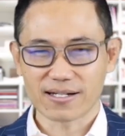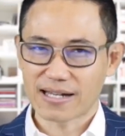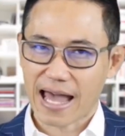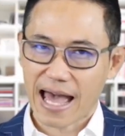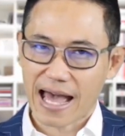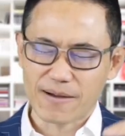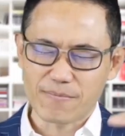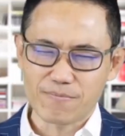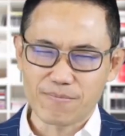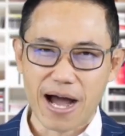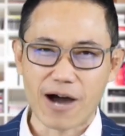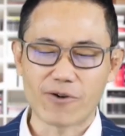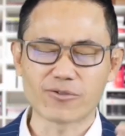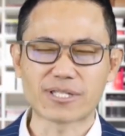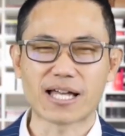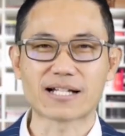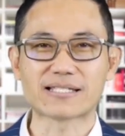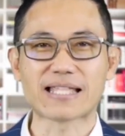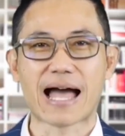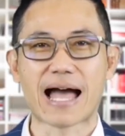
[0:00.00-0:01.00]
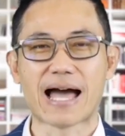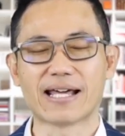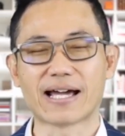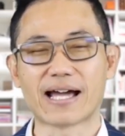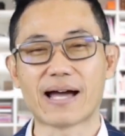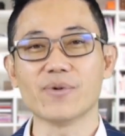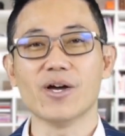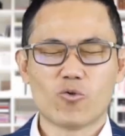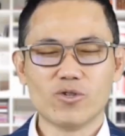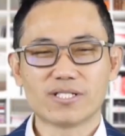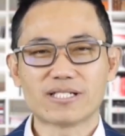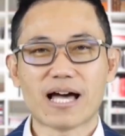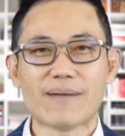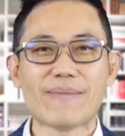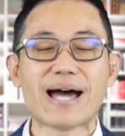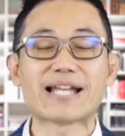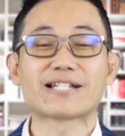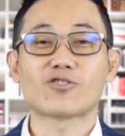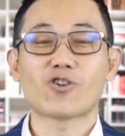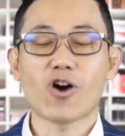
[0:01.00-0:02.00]
หนักเบาต่างๆนะครับคุณสา
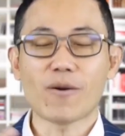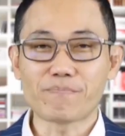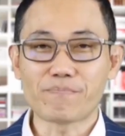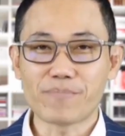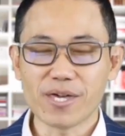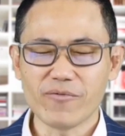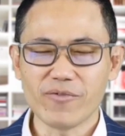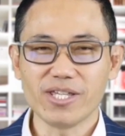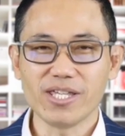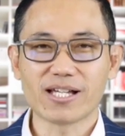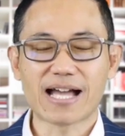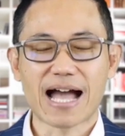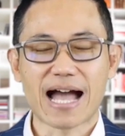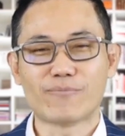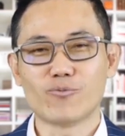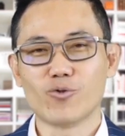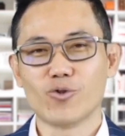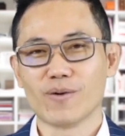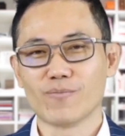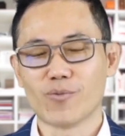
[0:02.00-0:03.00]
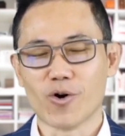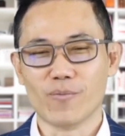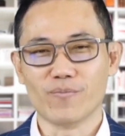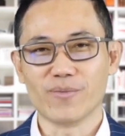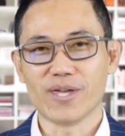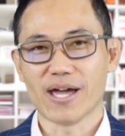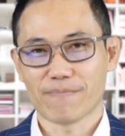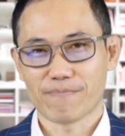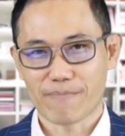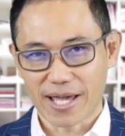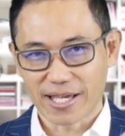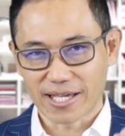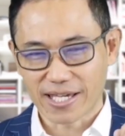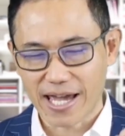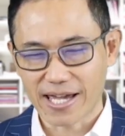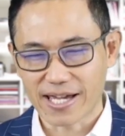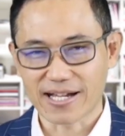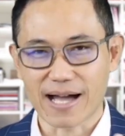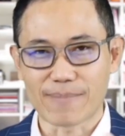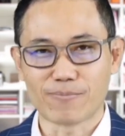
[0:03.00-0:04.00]
มารถก๊อปปี้วิธีการพูดของผมเนี่ยไป
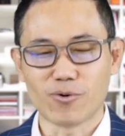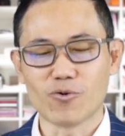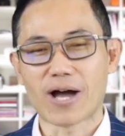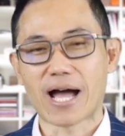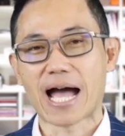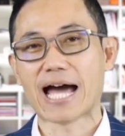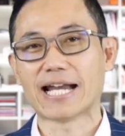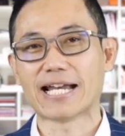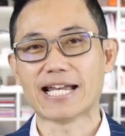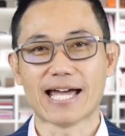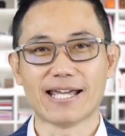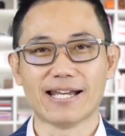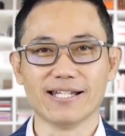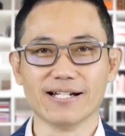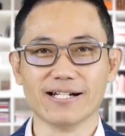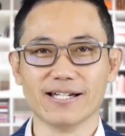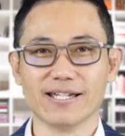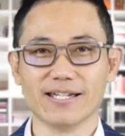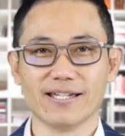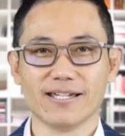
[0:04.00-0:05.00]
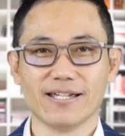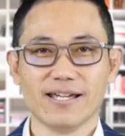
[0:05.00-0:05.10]
ใช้กับลูกค้าได้เลย